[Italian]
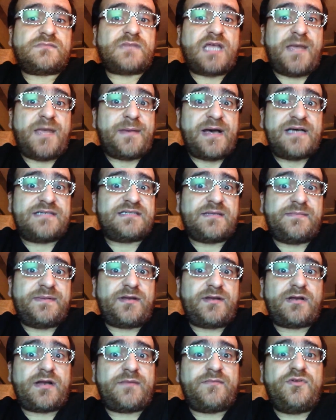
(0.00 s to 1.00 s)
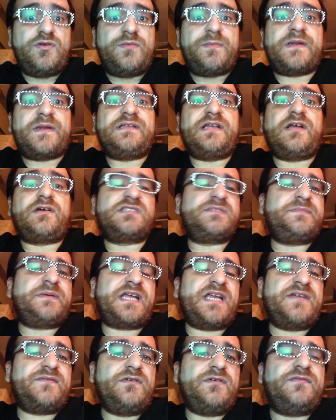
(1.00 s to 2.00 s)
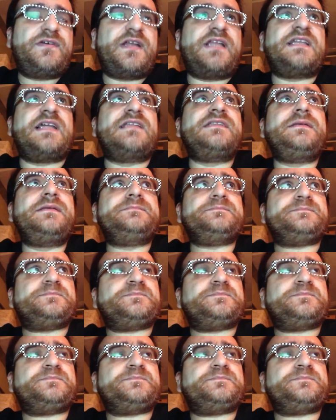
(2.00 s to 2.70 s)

e basta, per ora voglio partire così perché ne voglio fare tanti.